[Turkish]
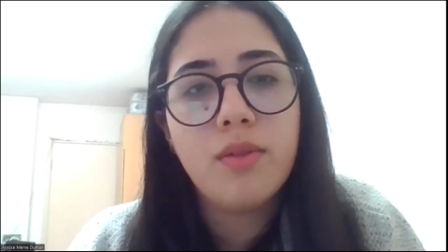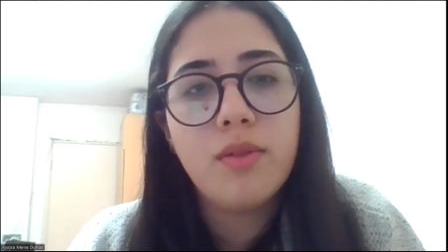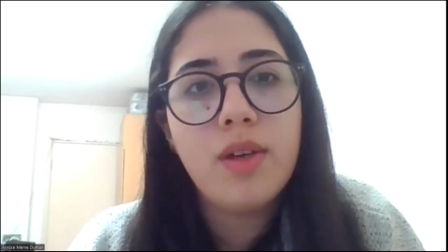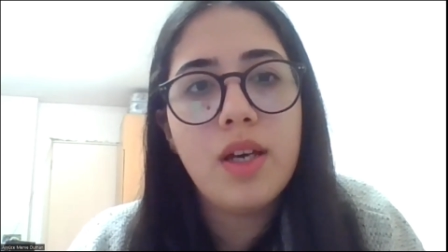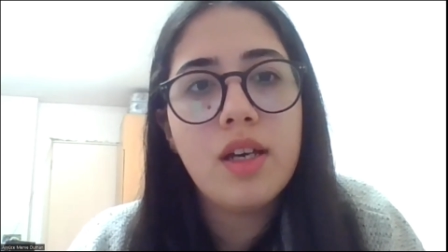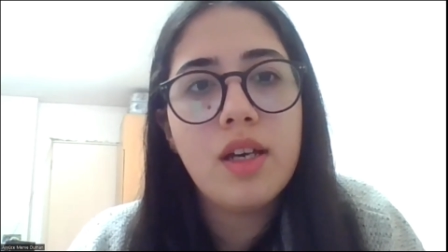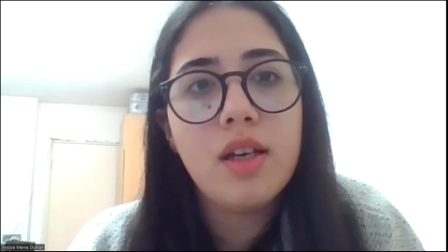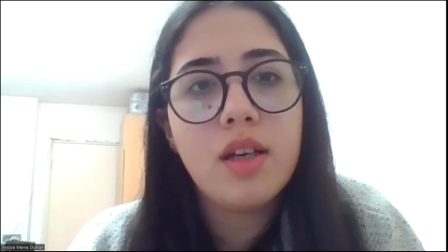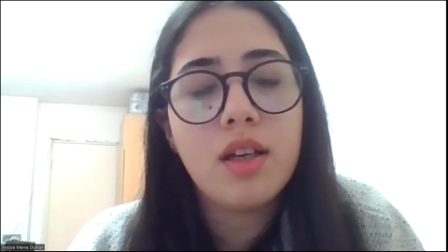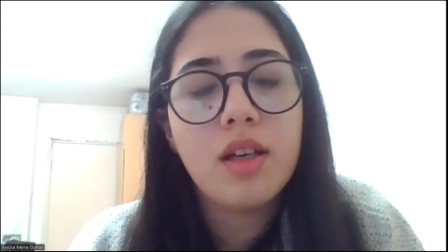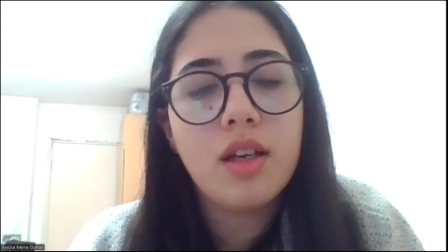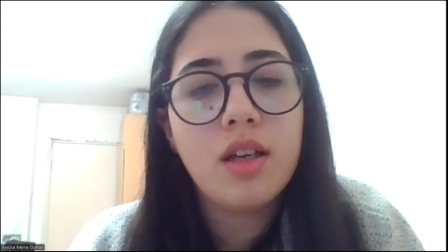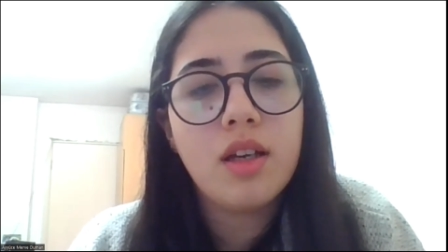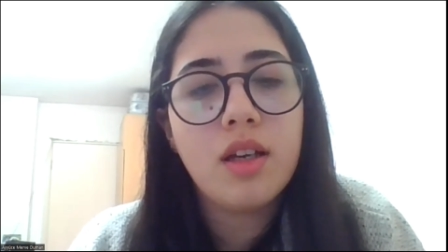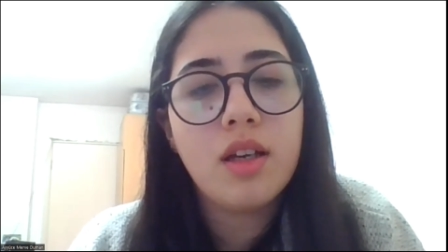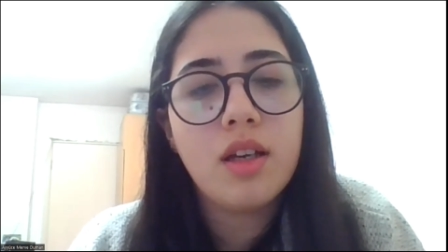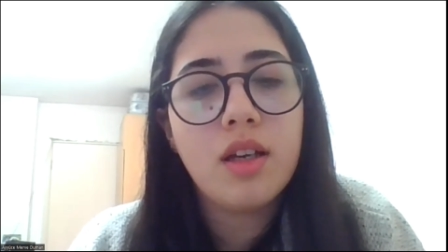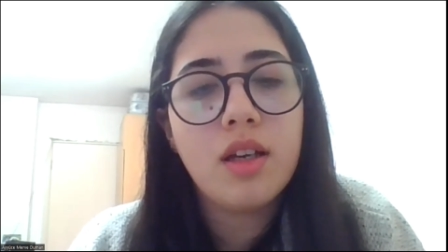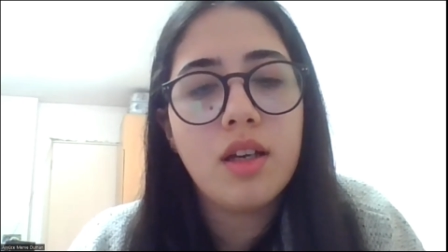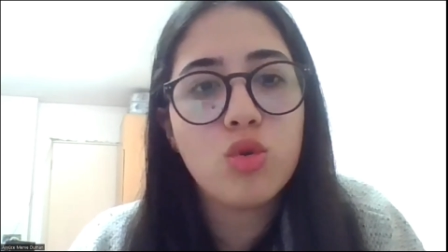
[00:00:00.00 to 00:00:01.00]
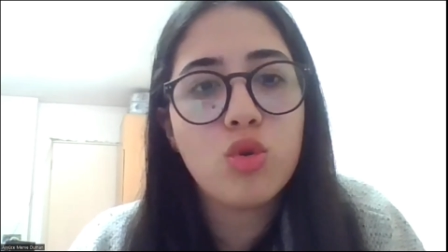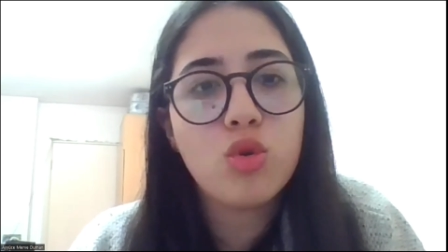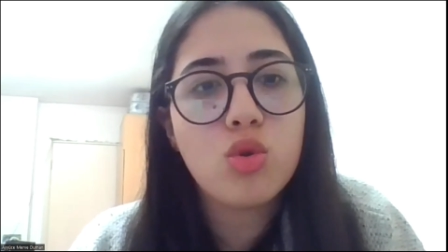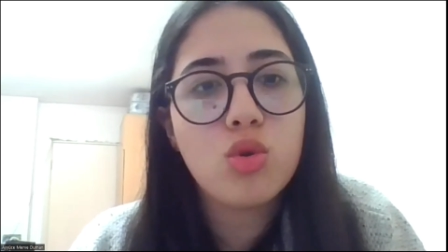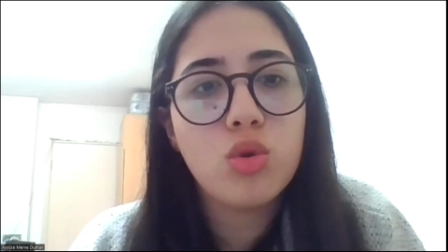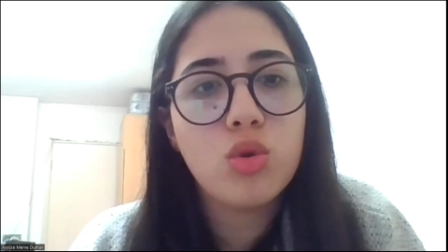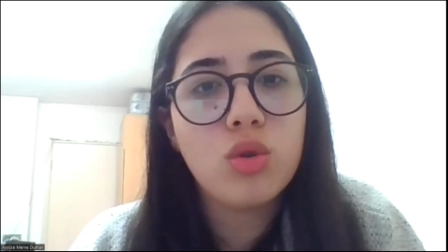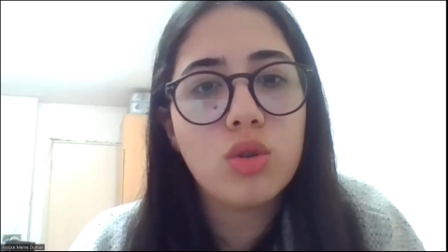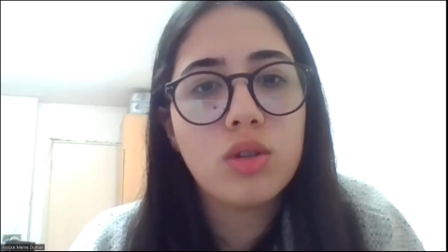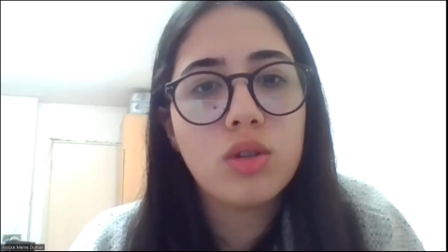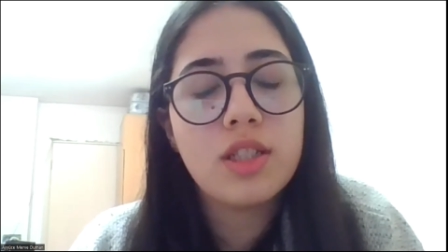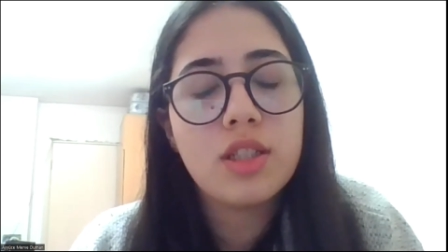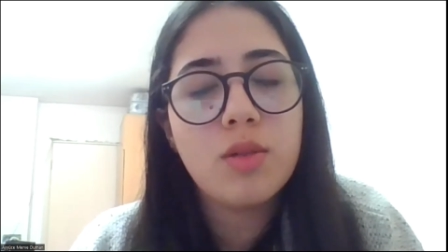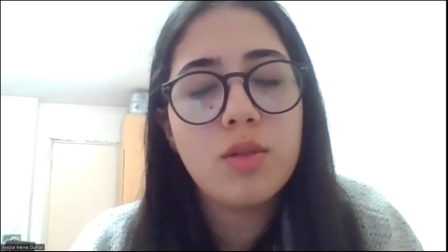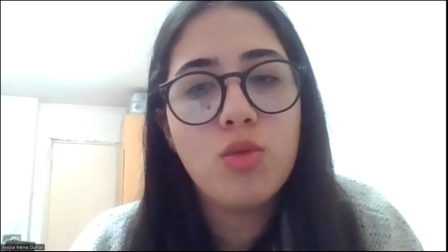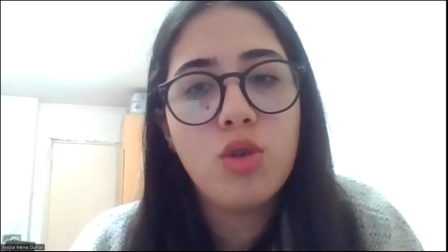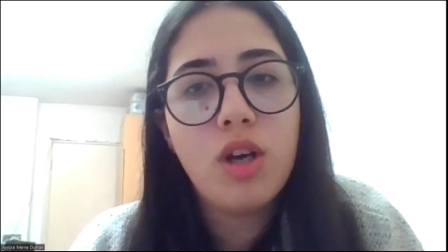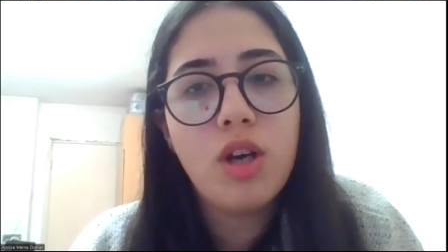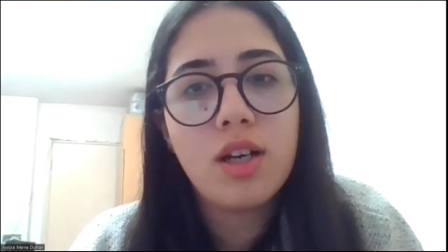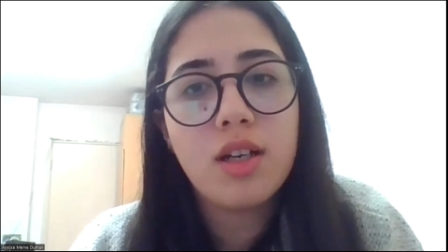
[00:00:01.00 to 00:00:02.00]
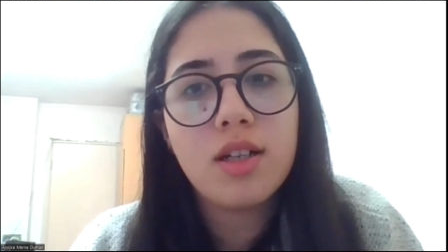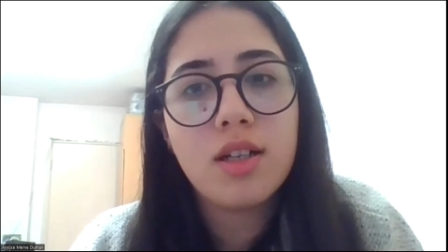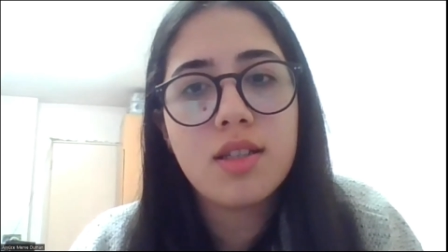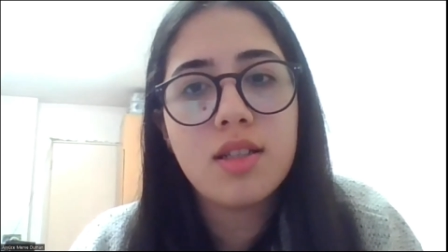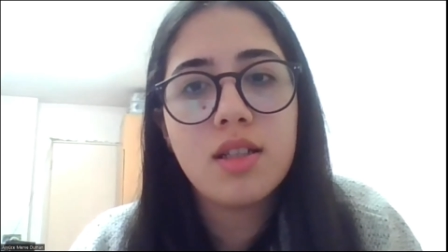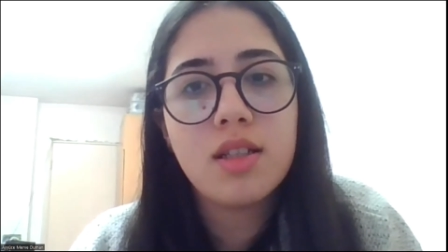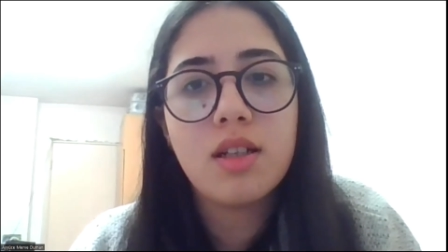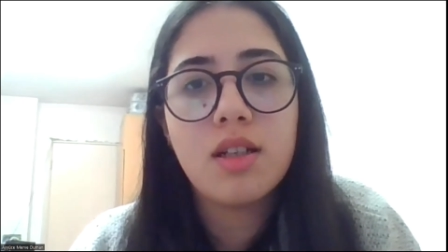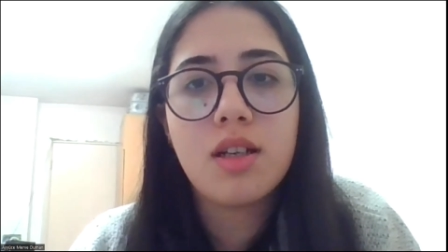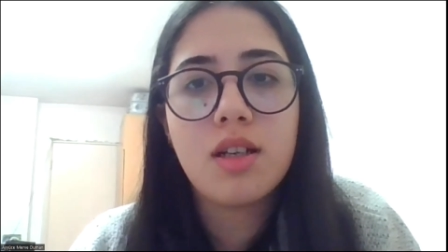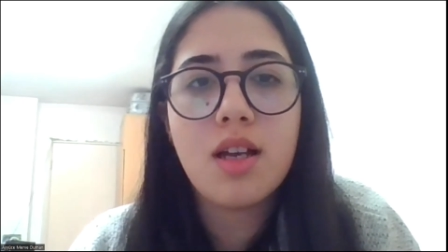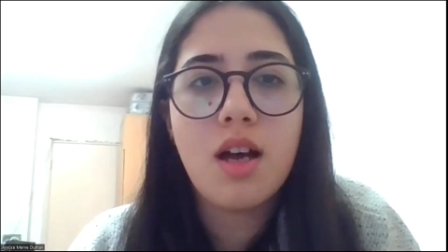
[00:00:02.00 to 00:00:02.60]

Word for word: ve e, burslulukta işte mülakatı